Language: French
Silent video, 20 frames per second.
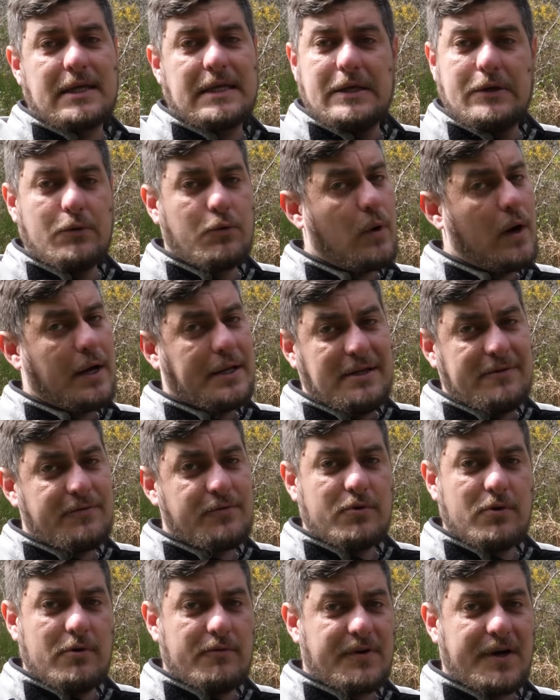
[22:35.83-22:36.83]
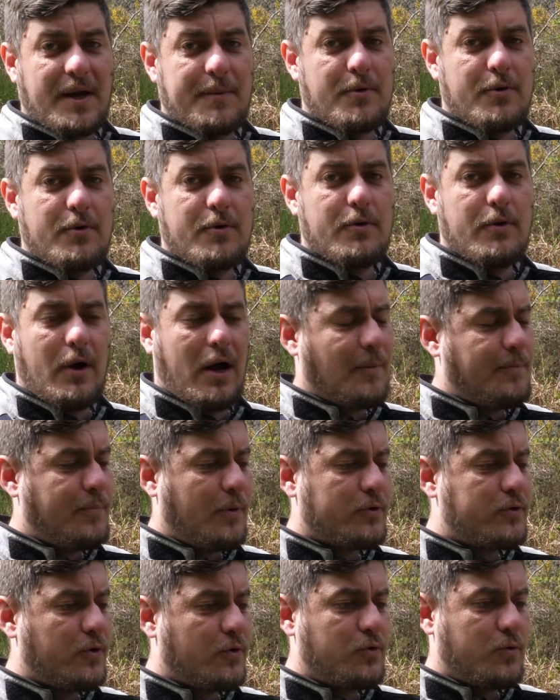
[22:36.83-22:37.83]
qui ont un niveau vraiment
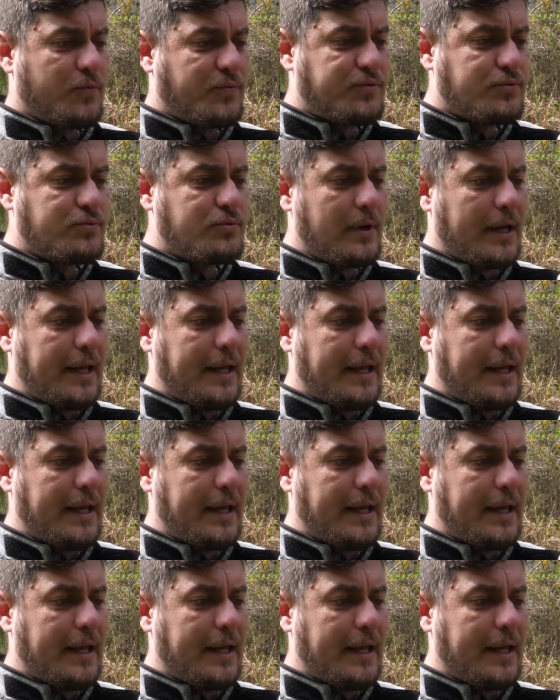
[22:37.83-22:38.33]
important de fou,